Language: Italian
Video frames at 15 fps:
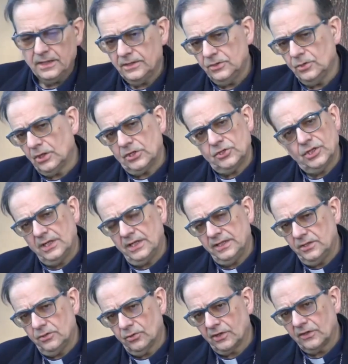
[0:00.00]
Dio che sceglie
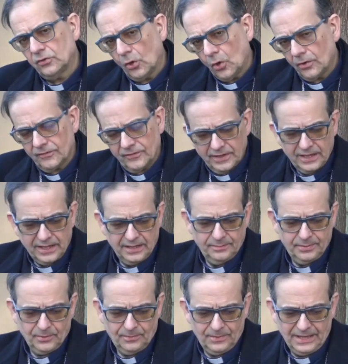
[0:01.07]
di non risolvere i
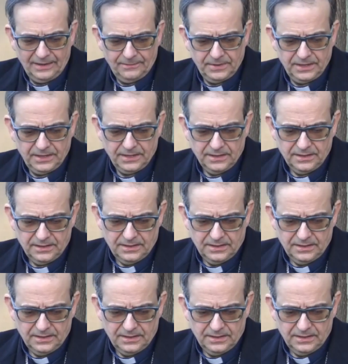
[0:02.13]
problemi